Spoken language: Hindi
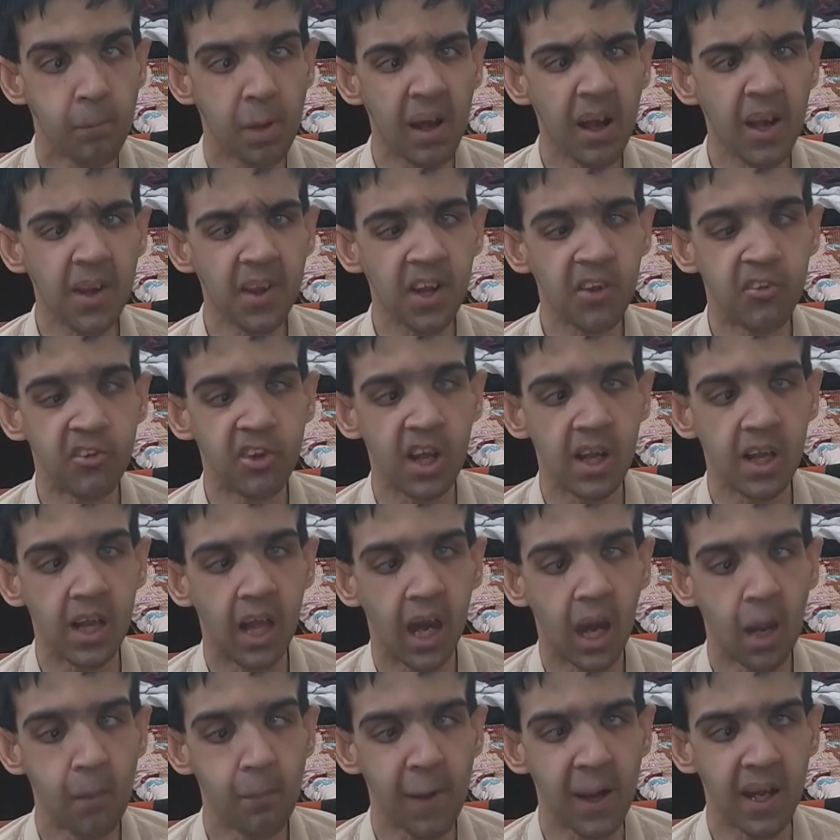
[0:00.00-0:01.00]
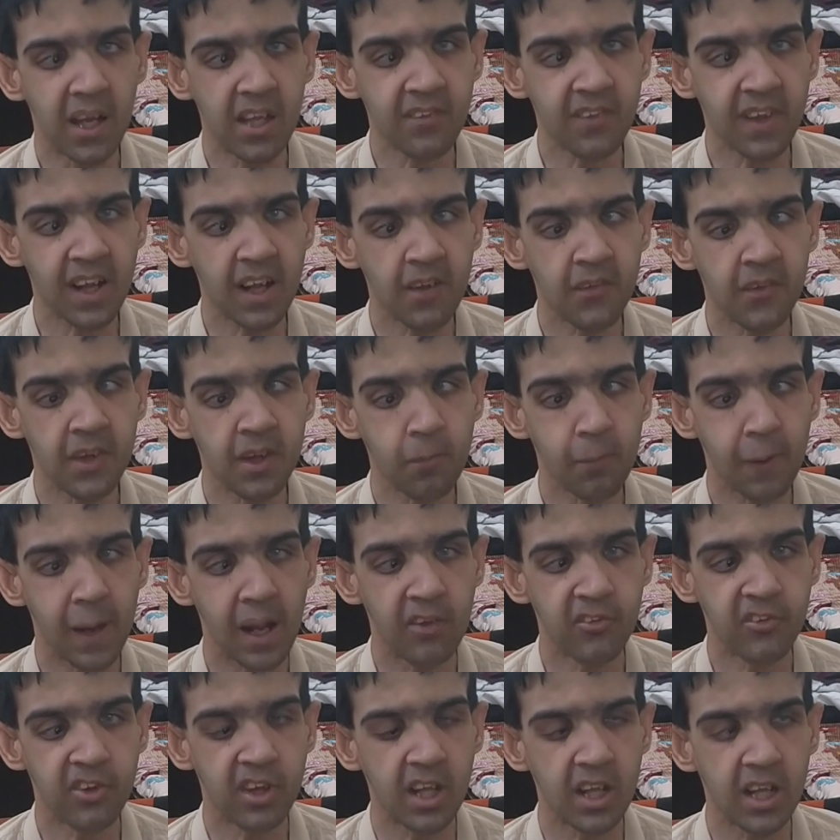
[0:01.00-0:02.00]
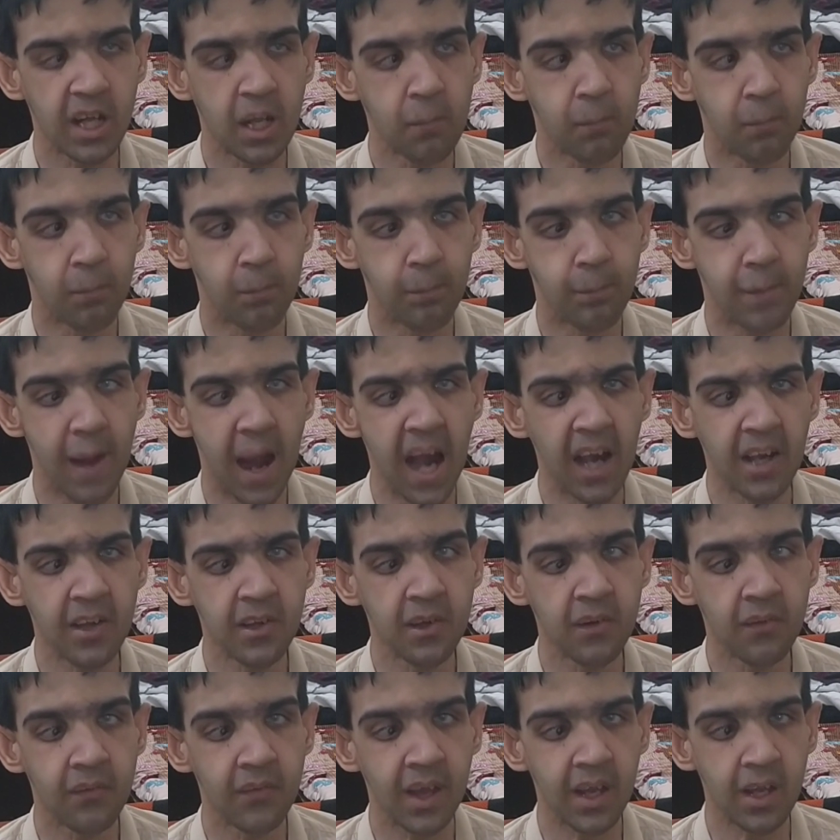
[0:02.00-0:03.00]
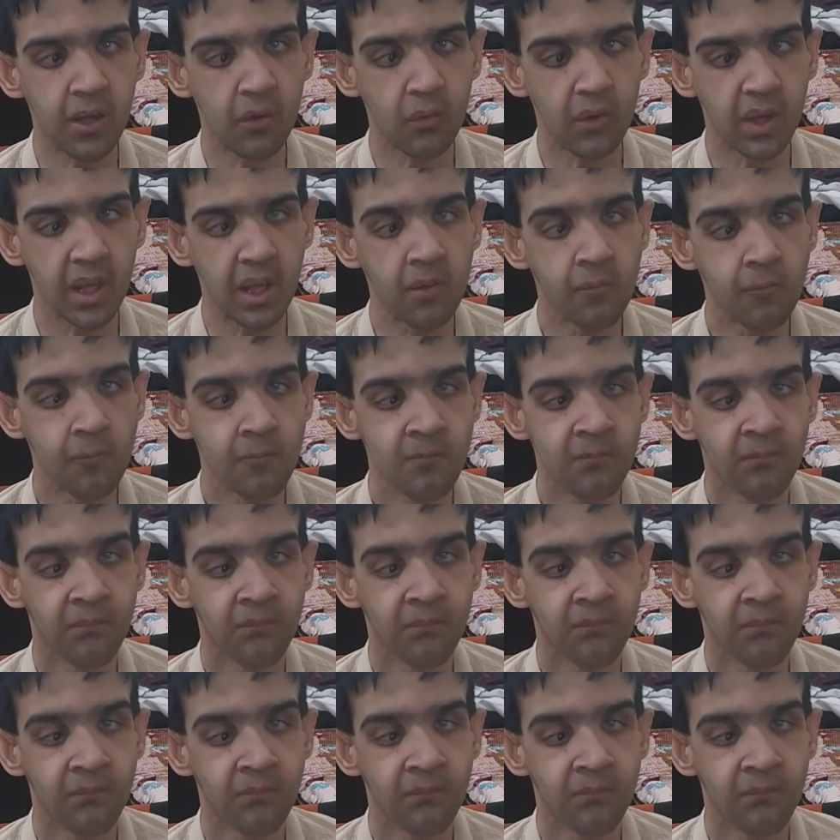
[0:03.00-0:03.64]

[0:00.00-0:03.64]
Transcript: बड़ा कर लगा पाकिस्तानी फैंस के लिए बैड न्यूज़ है क्योंकि